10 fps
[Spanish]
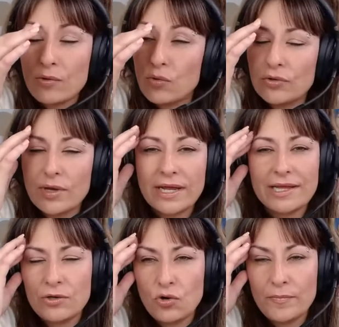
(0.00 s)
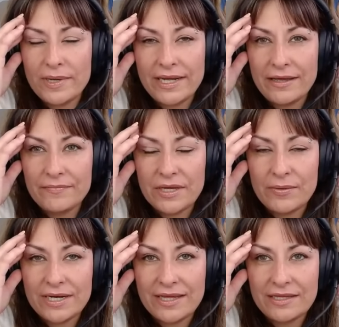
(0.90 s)
acuerdo ahora del nombre, eh, de
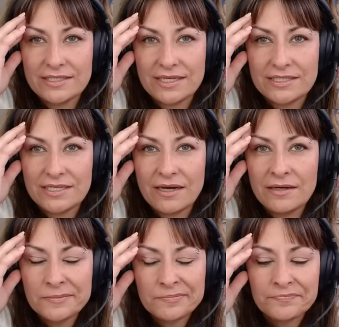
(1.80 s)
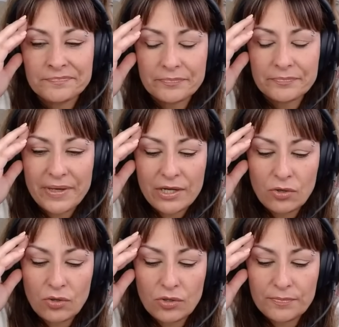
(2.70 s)
verdad, esta chica.
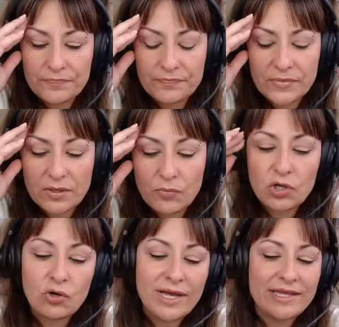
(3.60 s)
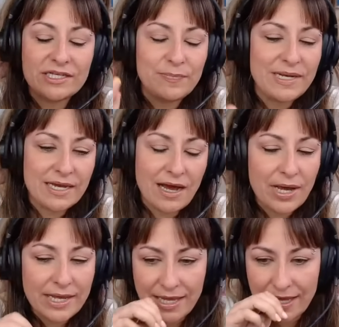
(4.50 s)
Pero bueno, ella
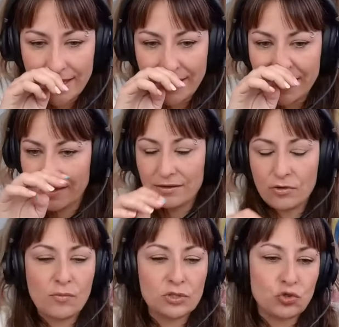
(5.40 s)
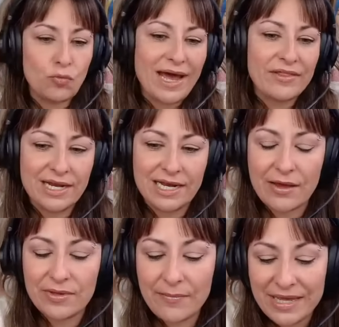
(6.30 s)
explicaba que como su madre
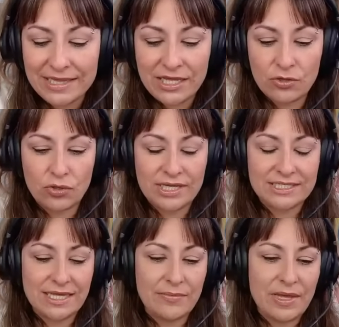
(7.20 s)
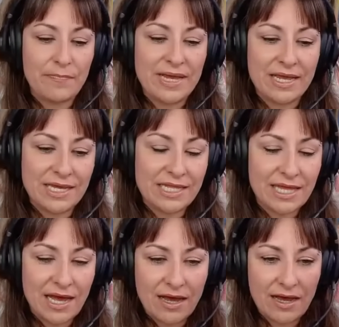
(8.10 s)
la había metido desde bien
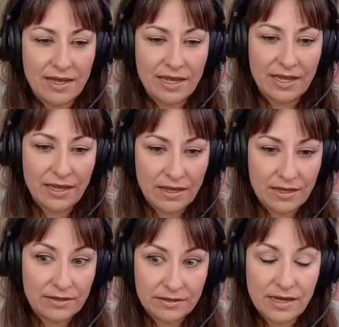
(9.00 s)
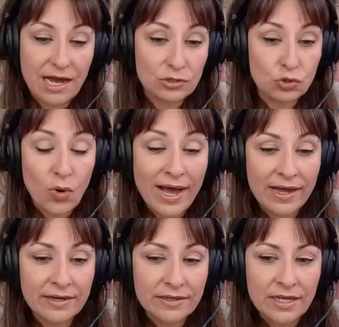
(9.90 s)
pequeñita a,
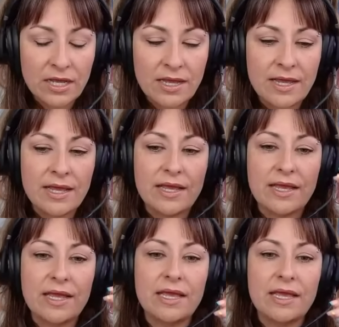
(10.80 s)
actuar, hmm